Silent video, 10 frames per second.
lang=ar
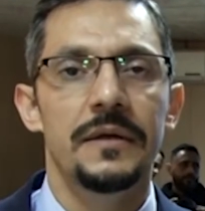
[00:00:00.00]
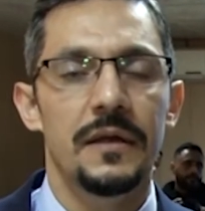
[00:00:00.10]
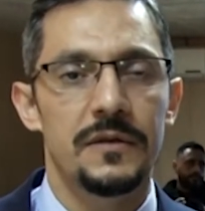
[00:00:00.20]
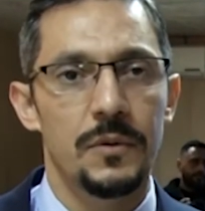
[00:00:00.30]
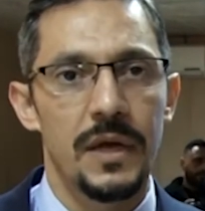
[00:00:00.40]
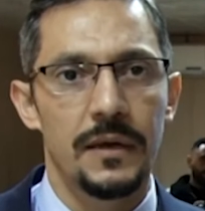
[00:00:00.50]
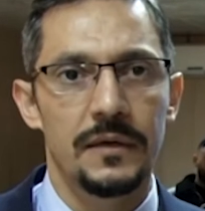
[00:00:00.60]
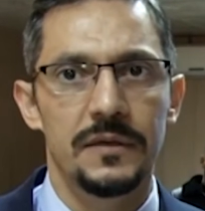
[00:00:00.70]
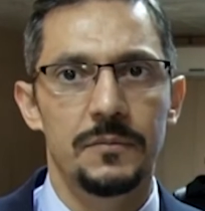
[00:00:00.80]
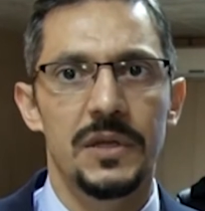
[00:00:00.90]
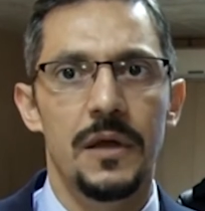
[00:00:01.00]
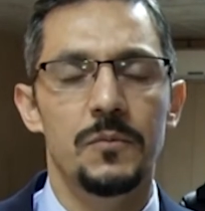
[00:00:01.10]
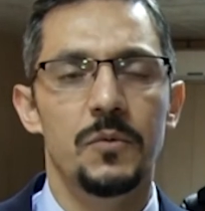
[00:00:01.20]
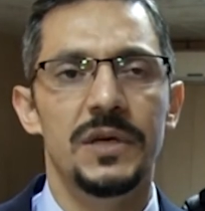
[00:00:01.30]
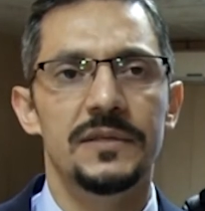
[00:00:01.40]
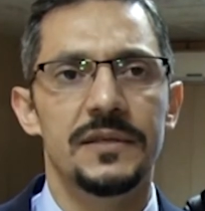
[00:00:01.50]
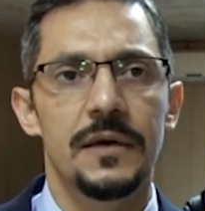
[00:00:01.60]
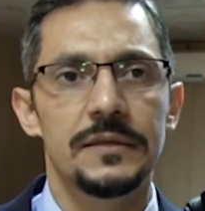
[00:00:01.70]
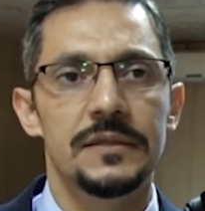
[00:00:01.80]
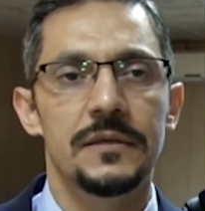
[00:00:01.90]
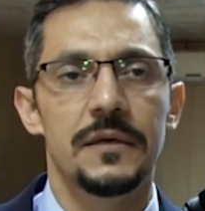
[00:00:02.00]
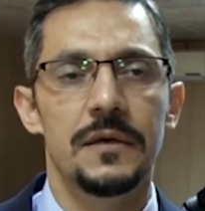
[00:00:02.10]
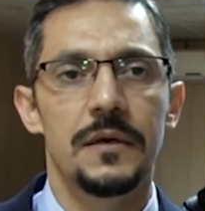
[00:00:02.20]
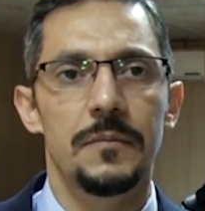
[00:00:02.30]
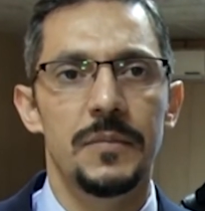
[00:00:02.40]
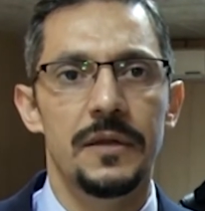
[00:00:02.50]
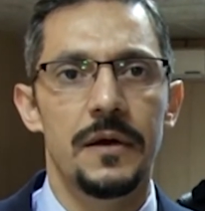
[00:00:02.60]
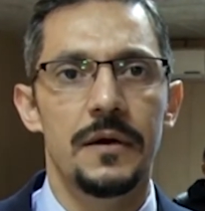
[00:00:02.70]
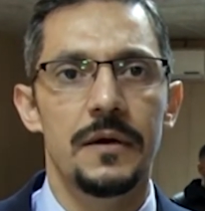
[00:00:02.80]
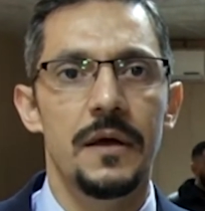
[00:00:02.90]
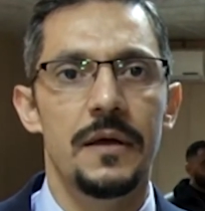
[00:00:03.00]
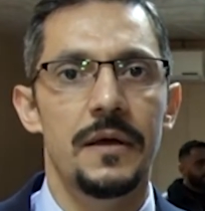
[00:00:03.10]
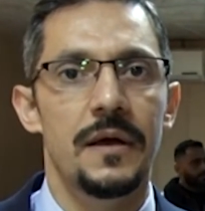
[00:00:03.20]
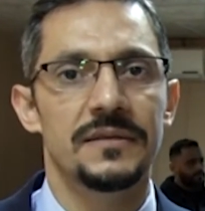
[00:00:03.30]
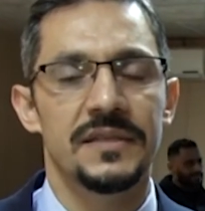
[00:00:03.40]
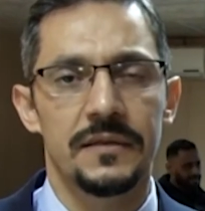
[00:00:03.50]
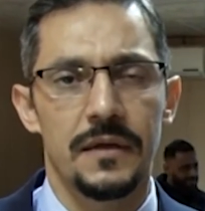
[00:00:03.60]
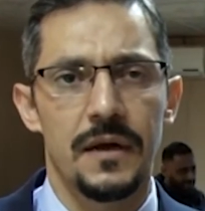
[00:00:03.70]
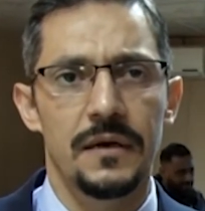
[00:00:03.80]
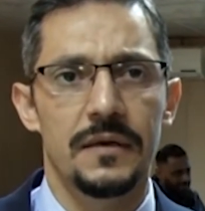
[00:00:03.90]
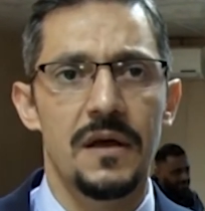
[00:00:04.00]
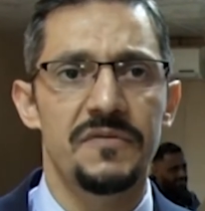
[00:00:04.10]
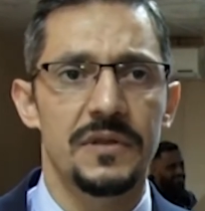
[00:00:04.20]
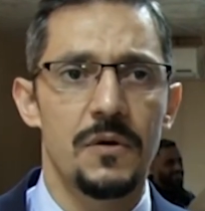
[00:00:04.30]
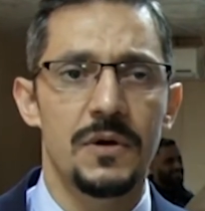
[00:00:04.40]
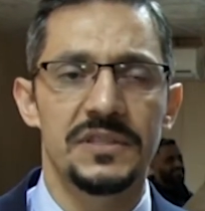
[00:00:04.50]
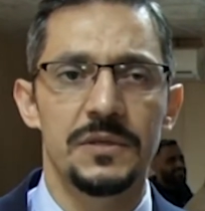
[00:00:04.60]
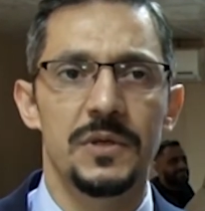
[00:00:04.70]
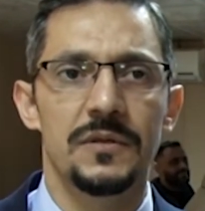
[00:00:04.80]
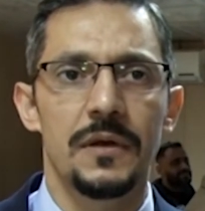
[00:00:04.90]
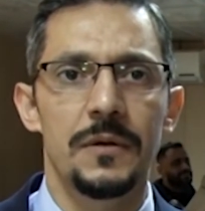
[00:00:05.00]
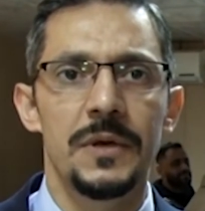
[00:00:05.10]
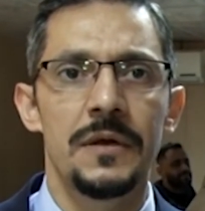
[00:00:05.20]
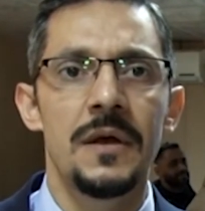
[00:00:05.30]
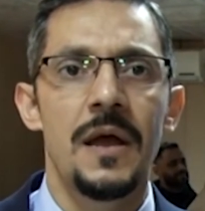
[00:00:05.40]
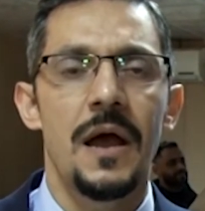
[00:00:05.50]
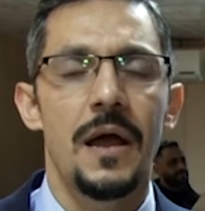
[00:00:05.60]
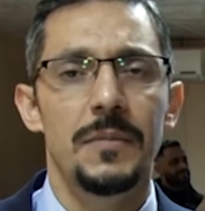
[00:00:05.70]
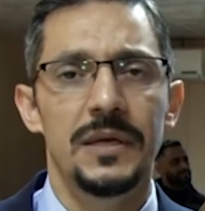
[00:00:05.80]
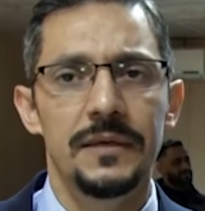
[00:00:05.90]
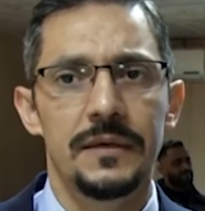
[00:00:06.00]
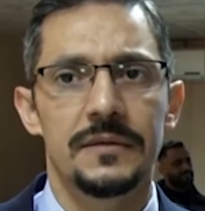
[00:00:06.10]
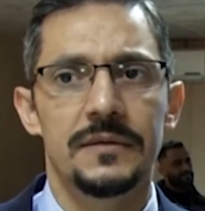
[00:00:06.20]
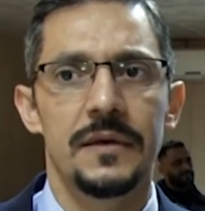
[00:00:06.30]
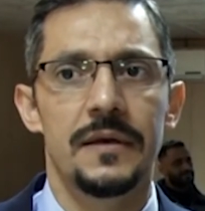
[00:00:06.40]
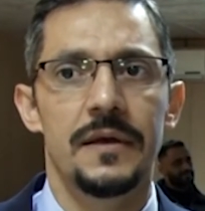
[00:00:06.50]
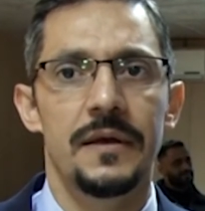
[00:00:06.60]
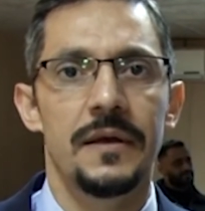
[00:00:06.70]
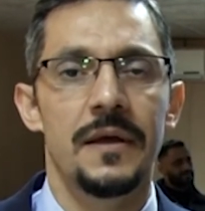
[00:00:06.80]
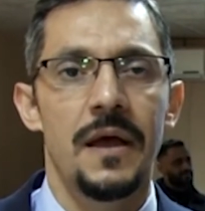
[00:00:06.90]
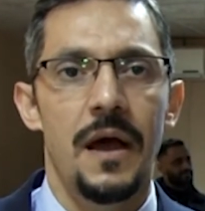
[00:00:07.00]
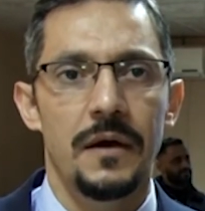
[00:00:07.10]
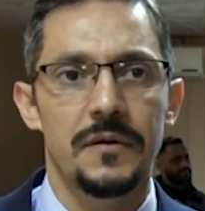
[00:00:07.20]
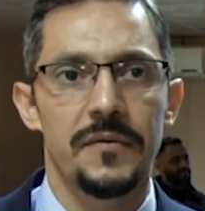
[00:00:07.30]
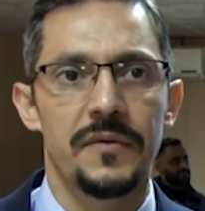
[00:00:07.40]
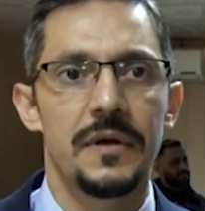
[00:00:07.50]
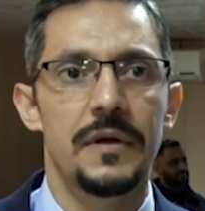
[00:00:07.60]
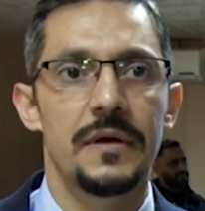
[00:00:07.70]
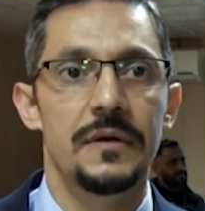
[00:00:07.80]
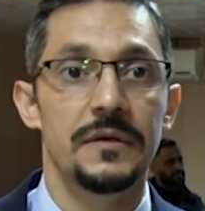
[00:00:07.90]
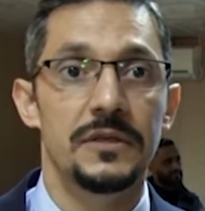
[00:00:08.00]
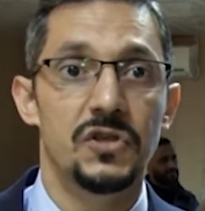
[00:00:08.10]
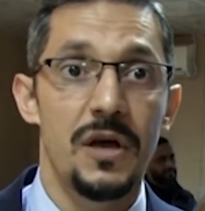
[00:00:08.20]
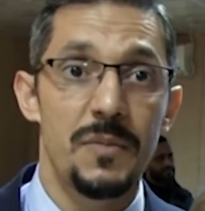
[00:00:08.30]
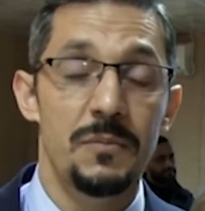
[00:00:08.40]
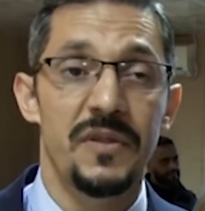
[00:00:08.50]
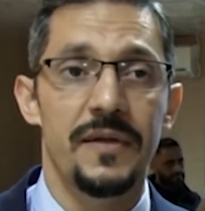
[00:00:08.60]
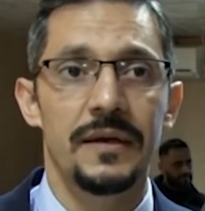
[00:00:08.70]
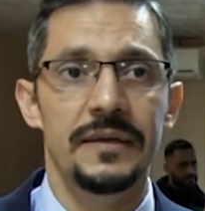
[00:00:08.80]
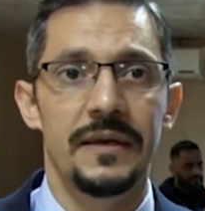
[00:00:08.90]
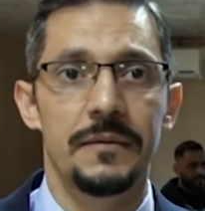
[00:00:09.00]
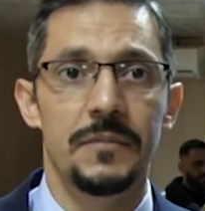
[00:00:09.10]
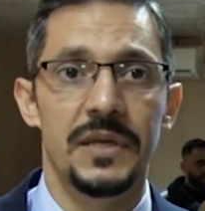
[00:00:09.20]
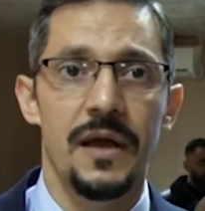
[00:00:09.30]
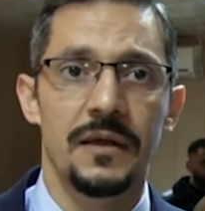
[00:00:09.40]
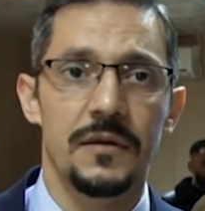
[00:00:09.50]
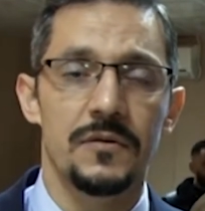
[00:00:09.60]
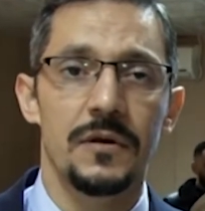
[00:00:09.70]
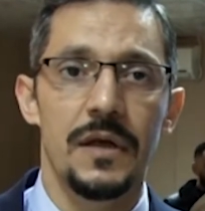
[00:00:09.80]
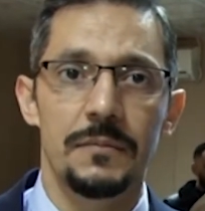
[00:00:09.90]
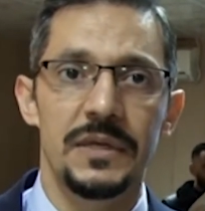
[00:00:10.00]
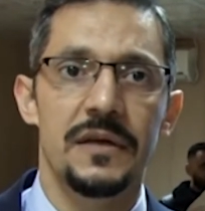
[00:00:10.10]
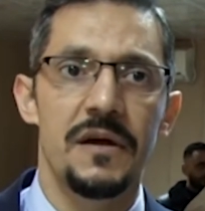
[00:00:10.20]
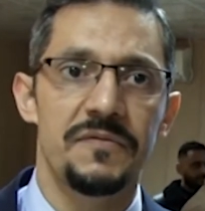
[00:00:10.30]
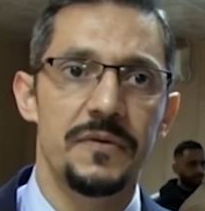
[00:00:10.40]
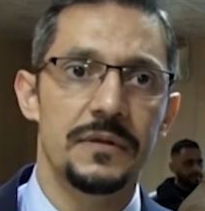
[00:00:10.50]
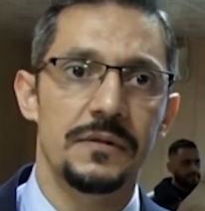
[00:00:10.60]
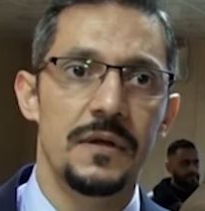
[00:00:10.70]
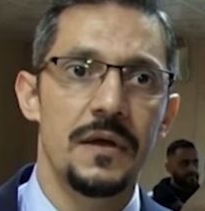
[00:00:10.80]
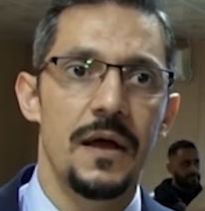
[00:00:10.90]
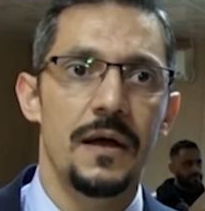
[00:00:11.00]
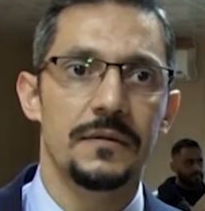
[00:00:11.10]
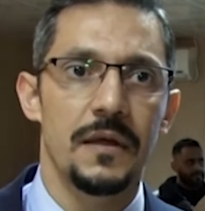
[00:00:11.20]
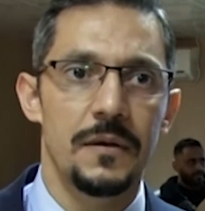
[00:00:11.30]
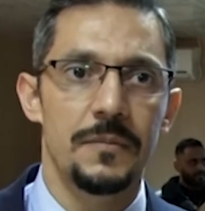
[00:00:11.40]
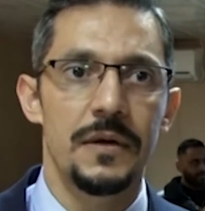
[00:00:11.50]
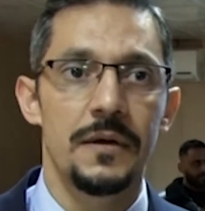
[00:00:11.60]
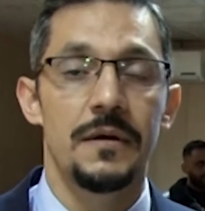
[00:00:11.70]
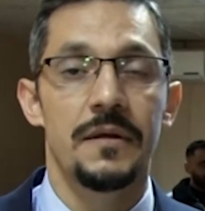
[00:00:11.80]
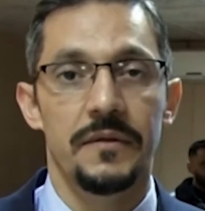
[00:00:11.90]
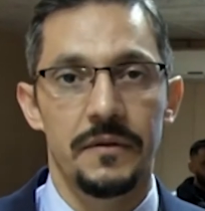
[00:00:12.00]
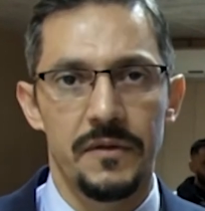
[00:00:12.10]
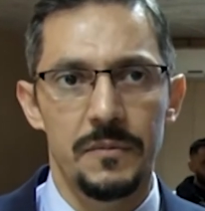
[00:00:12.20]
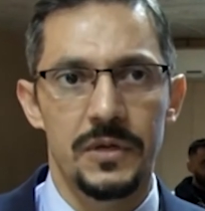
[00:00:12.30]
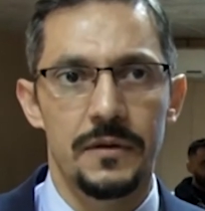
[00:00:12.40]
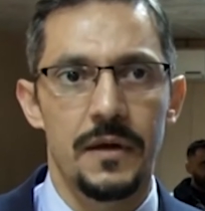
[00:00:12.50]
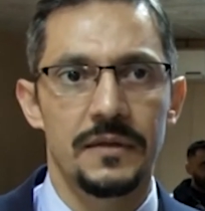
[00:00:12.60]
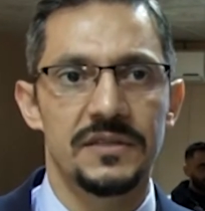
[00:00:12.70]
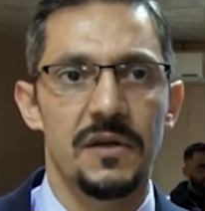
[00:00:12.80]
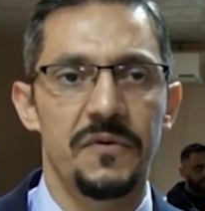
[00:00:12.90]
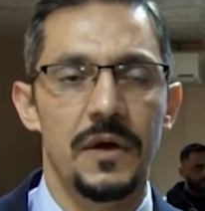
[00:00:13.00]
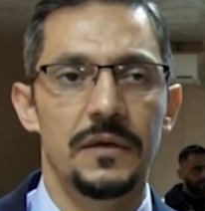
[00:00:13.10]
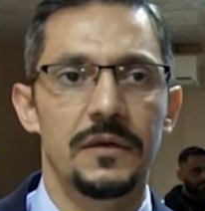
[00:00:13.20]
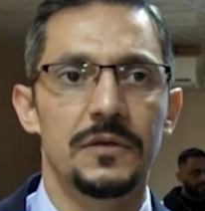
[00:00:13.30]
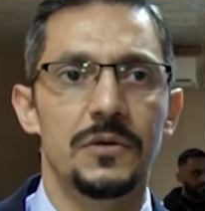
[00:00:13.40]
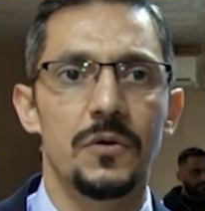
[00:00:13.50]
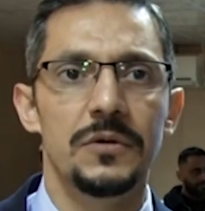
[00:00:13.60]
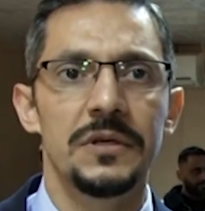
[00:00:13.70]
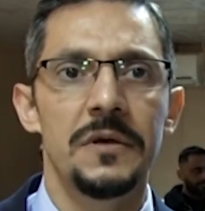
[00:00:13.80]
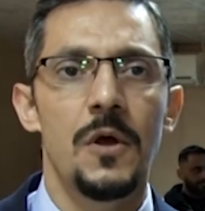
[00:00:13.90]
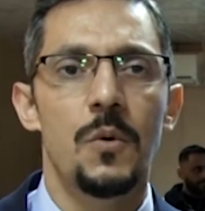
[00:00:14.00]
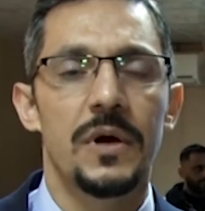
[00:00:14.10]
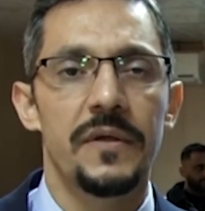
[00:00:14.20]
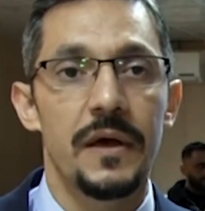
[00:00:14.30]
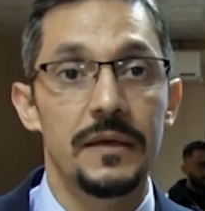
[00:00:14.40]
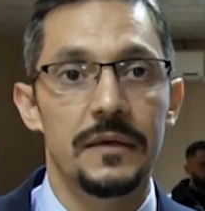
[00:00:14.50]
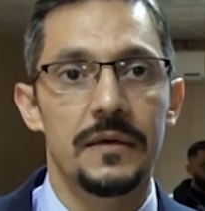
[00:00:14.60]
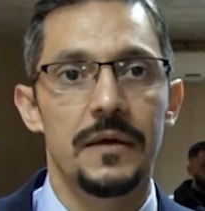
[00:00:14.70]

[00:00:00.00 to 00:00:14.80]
يحتوي العديد من المميزات آه، منها آه، السيطرة على كافة حواسيب الطلبة عملية آه، عرض إجابة مثالية من أحد الطلاب لكافة الطلبة ضمن الصف الالكتروني وكذلك